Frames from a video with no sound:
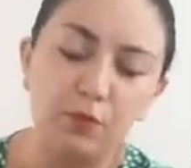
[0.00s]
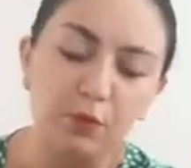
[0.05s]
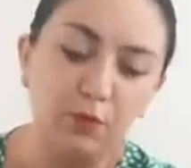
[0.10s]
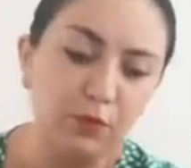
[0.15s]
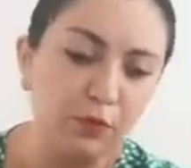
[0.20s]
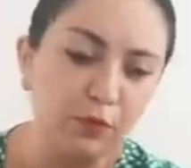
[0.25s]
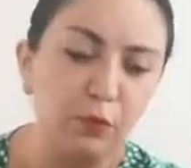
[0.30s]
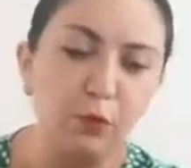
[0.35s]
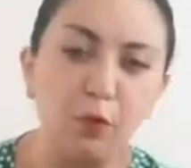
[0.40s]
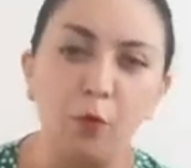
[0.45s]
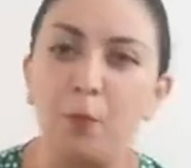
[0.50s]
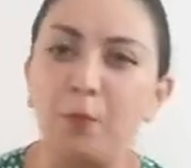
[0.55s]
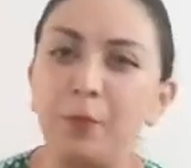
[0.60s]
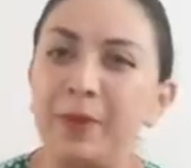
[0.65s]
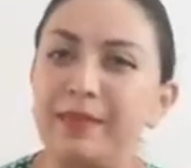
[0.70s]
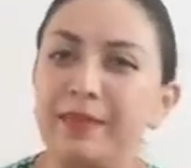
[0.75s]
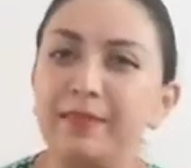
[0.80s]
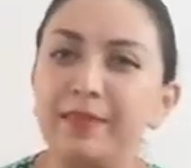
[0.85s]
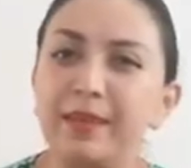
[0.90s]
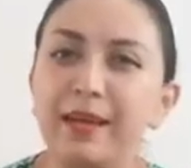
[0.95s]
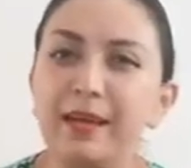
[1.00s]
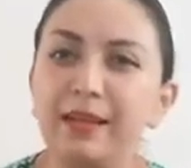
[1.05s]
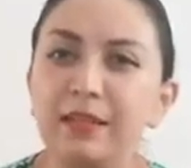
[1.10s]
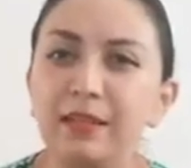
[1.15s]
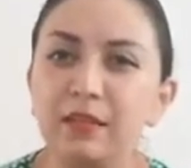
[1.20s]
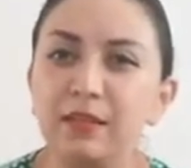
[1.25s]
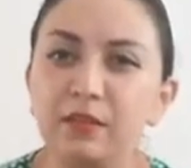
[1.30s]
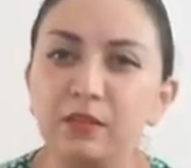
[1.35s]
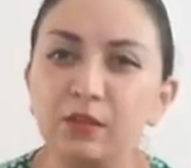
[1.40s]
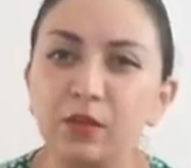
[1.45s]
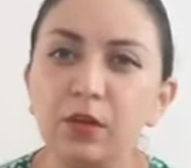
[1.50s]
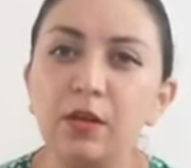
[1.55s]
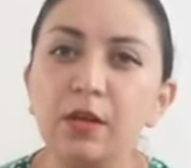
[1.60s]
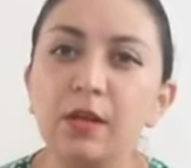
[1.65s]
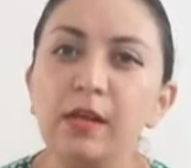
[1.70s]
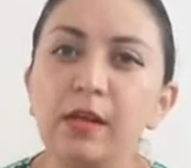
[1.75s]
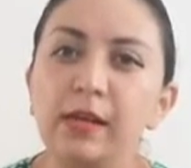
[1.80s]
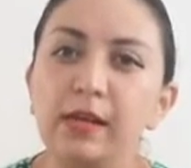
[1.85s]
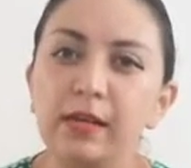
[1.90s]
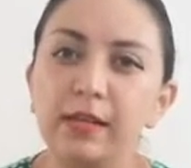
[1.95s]
como lo comenté al inicio,
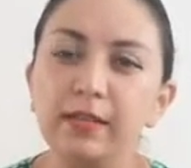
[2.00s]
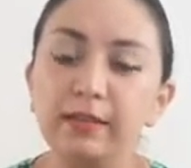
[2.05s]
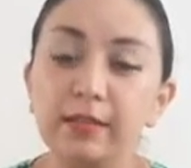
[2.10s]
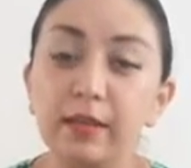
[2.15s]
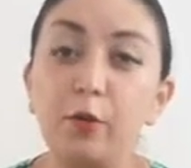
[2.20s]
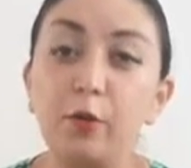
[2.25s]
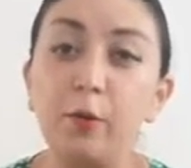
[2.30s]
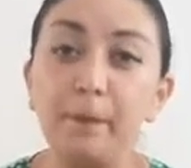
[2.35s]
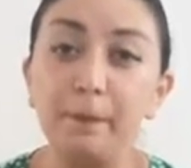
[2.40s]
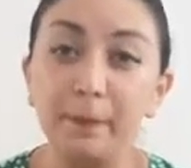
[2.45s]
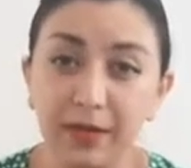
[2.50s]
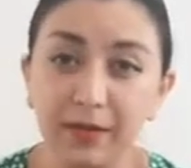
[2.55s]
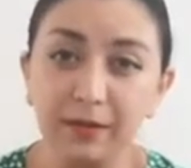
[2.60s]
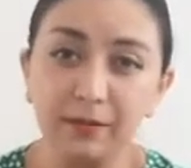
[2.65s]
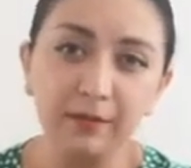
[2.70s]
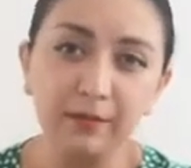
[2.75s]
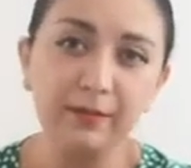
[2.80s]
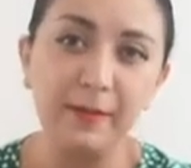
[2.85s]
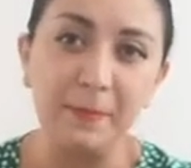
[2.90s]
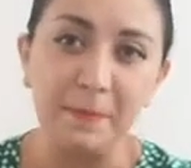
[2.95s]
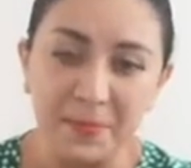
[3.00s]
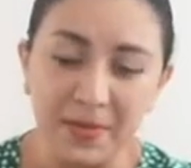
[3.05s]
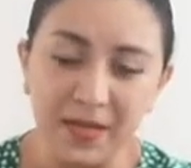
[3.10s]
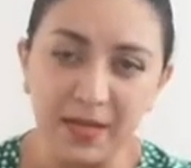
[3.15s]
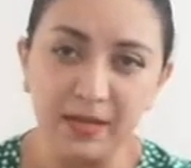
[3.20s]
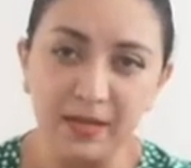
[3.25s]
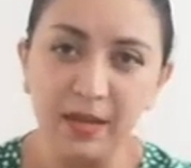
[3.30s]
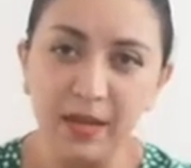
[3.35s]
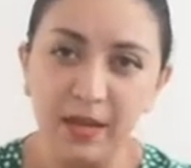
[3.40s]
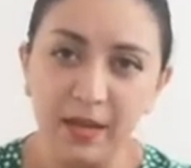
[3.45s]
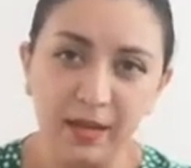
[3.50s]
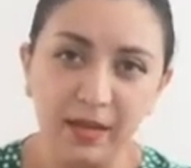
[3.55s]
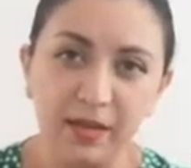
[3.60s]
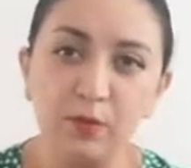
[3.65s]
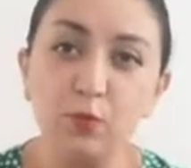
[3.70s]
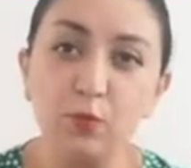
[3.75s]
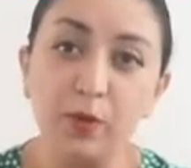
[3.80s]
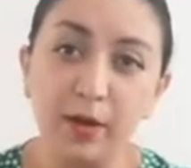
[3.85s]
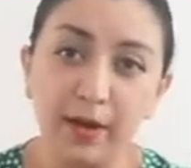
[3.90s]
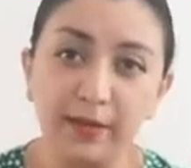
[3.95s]
y se convierte también
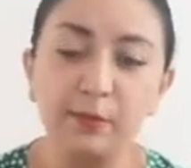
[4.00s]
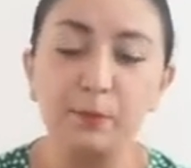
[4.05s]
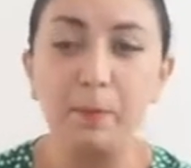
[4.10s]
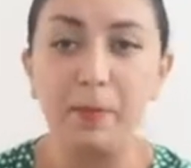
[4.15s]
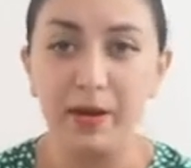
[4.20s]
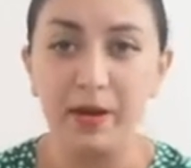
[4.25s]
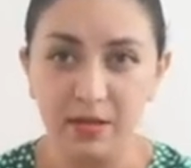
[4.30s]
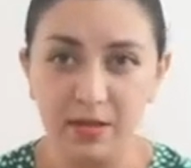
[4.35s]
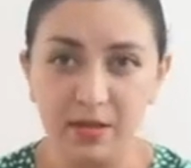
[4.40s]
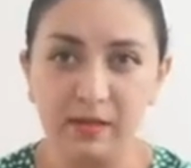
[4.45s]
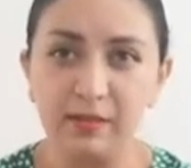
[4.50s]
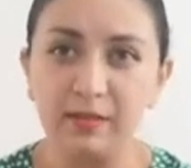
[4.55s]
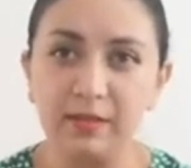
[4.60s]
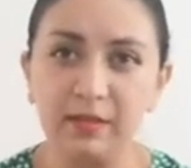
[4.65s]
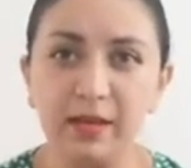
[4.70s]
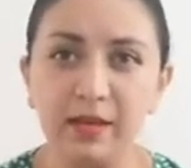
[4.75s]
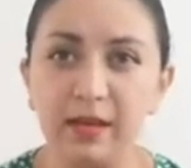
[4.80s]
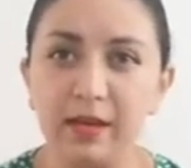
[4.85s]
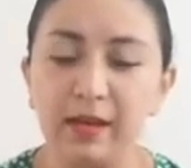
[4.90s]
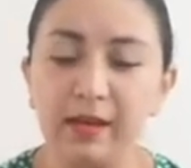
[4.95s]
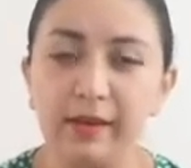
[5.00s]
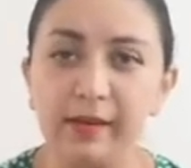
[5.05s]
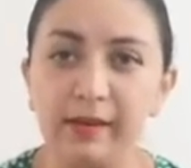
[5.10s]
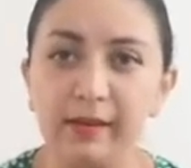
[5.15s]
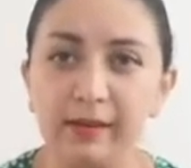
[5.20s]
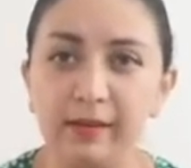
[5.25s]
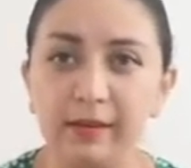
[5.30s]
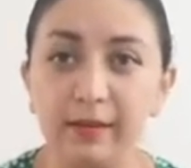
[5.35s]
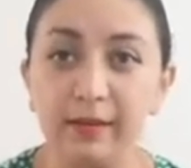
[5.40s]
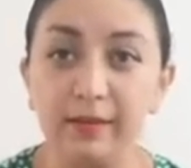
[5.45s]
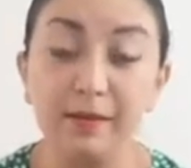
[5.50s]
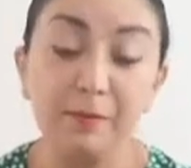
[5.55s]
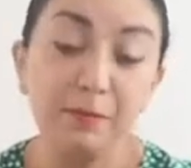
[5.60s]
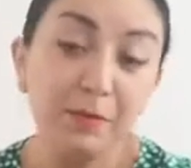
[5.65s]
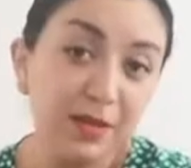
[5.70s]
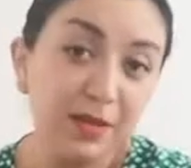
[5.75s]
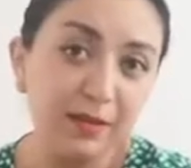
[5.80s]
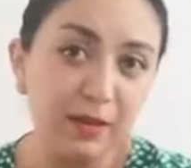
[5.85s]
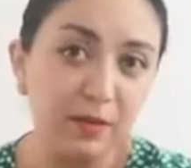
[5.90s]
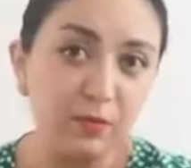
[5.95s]
en una experiencia eh, de
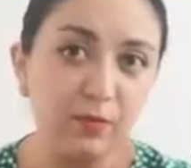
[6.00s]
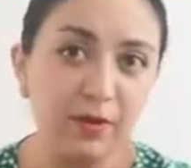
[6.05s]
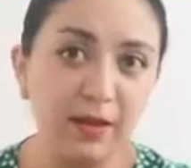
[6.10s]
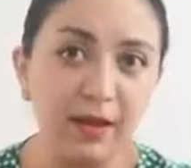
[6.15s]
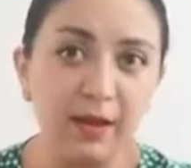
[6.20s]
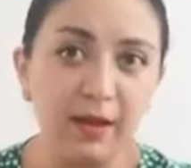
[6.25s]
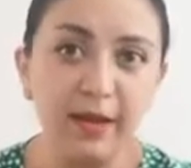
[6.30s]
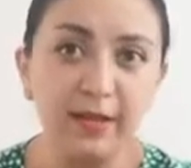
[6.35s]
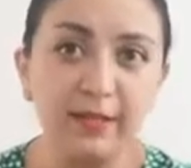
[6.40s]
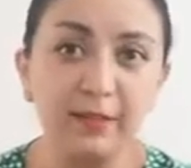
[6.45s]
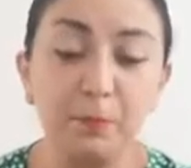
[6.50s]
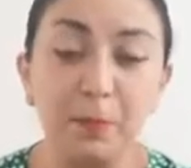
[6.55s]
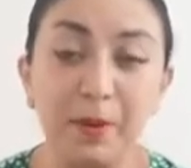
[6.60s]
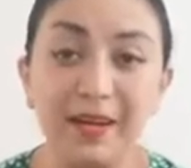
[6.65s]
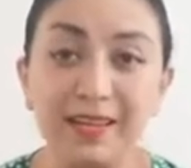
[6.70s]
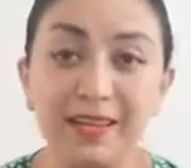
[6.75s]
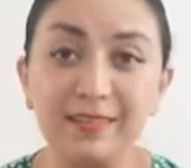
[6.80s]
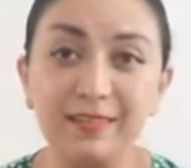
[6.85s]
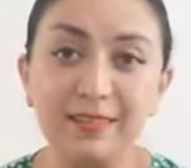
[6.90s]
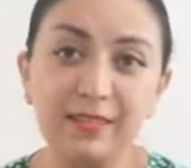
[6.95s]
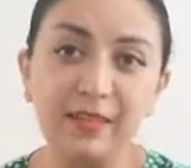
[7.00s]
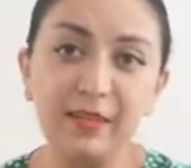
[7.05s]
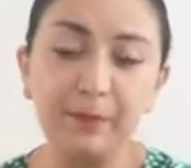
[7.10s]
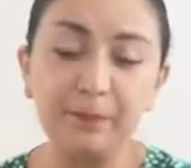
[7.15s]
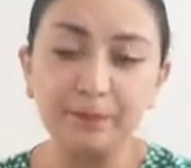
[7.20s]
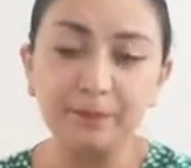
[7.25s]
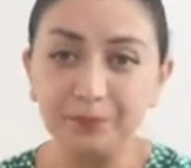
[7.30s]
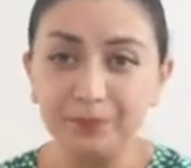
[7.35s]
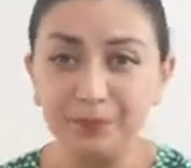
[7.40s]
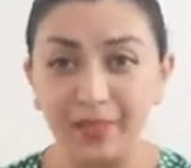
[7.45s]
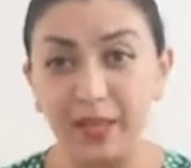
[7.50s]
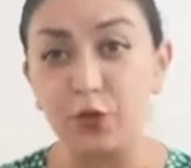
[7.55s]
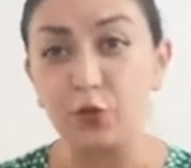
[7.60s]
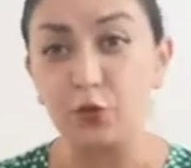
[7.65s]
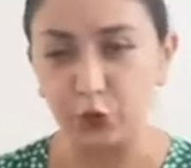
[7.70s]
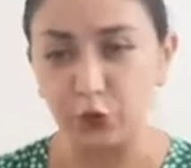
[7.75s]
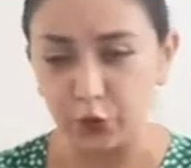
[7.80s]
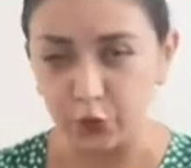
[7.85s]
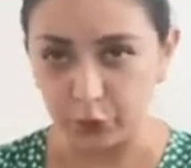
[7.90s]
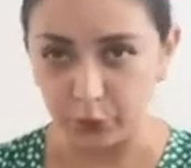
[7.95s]
vida, en una experiencia
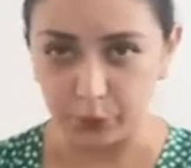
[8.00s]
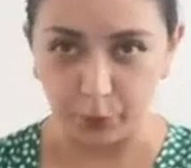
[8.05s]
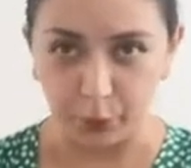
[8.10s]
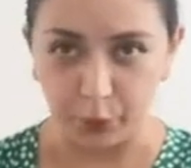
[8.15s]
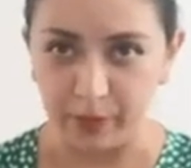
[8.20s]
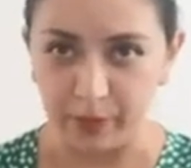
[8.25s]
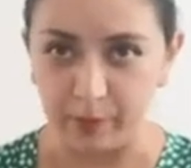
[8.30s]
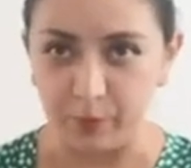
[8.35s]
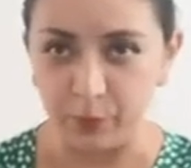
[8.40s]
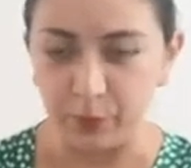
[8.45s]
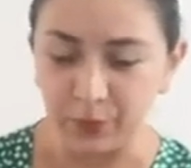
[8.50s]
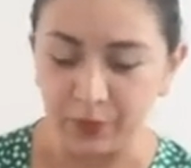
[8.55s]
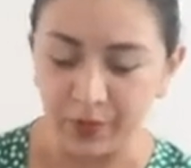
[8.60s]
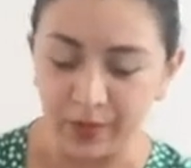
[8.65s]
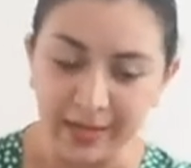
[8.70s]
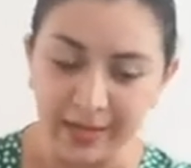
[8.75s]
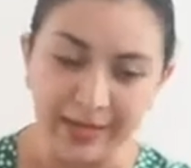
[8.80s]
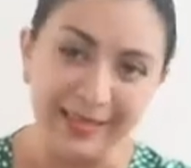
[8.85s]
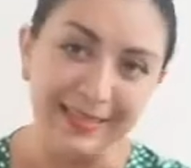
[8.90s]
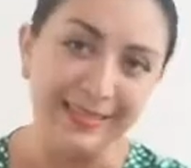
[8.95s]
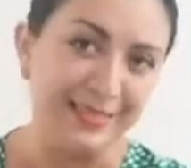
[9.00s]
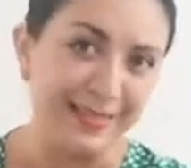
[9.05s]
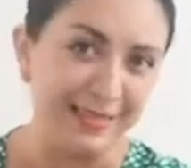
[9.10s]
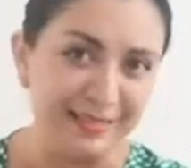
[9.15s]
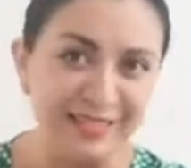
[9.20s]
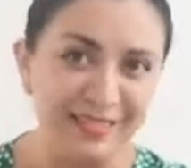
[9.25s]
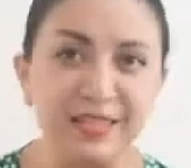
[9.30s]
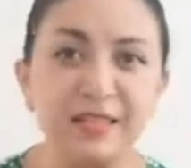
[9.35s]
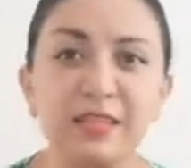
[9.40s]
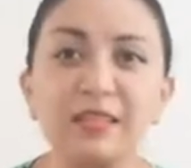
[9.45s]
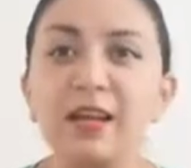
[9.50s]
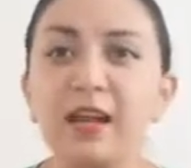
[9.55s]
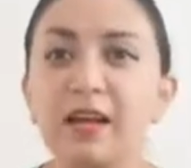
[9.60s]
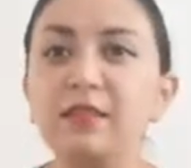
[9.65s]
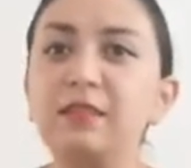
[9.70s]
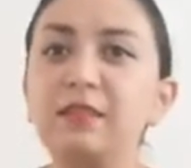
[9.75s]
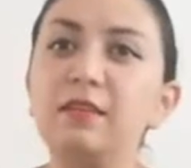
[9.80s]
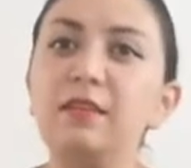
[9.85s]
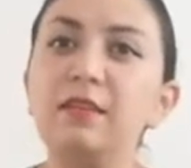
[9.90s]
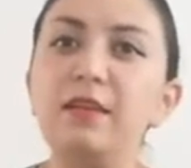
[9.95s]
nosotros podemos sentir
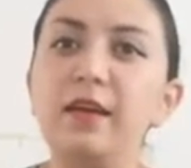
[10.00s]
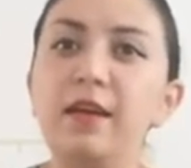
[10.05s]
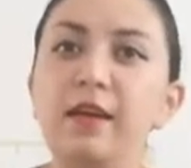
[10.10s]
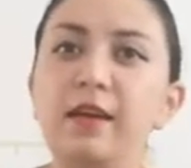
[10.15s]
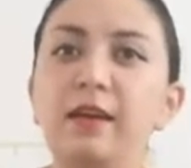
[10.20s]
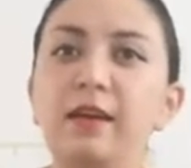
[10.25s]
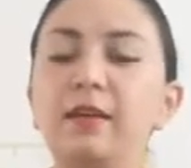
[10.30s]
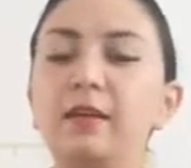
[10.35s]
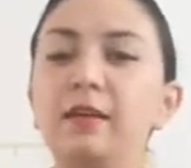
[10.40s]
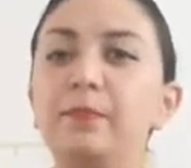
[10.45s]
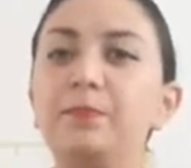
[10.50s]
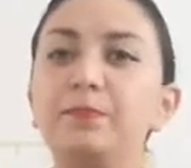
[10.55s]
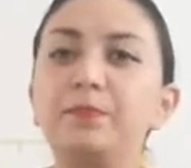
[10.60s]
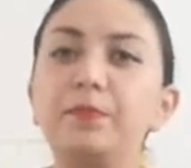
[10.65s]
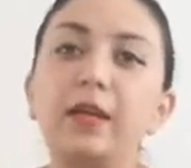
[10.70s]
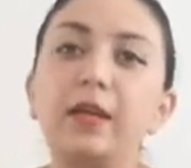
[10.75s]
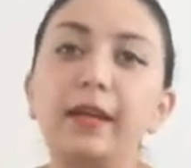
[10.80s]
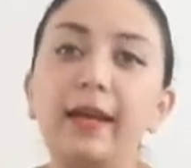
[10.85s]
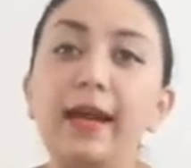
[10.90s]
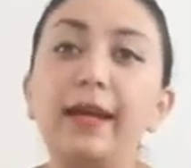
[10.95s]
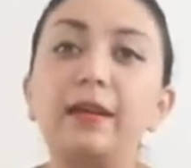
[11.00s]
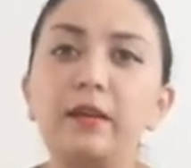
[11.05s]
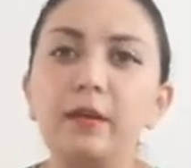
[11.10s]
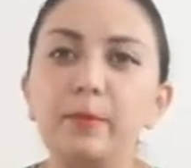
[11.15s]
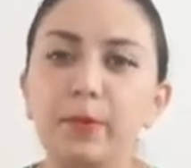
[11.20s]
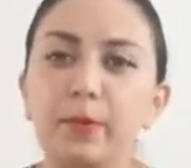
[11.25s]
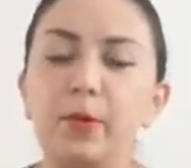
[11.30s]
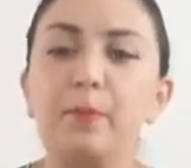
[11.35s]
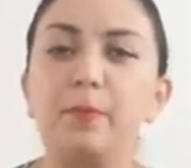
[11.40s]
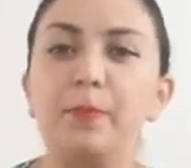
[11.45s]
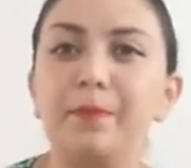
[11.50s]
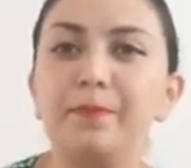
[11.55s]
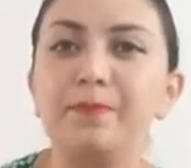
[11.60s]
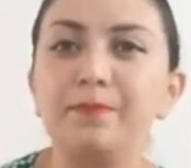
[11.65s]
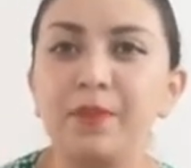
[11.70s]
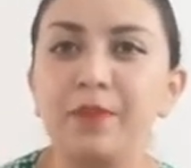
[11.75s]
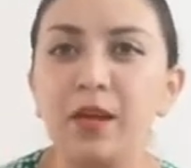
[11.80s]
casi en carne propia.